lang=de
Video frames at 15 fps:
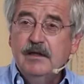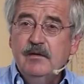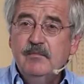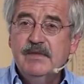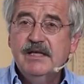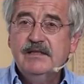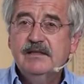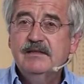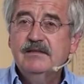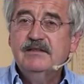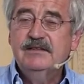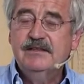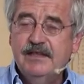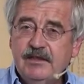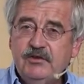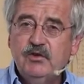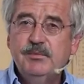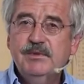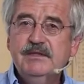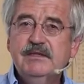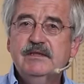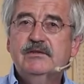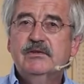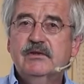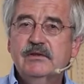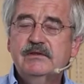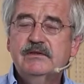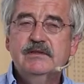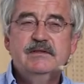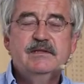Mehr denn je dominiert
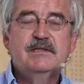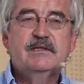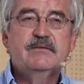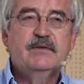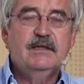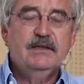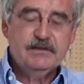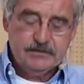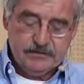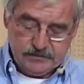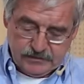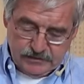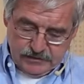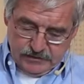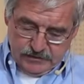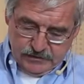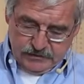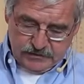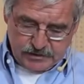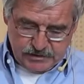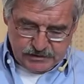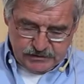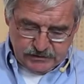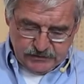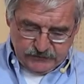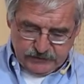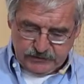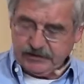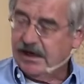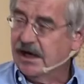heute in dieser Welt das
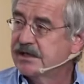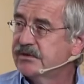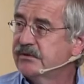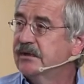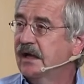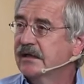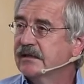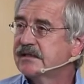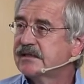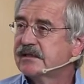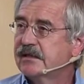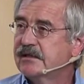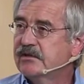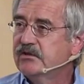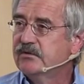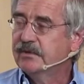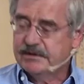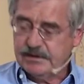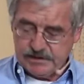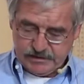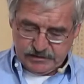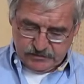Vertrags- und Handelsrecht über das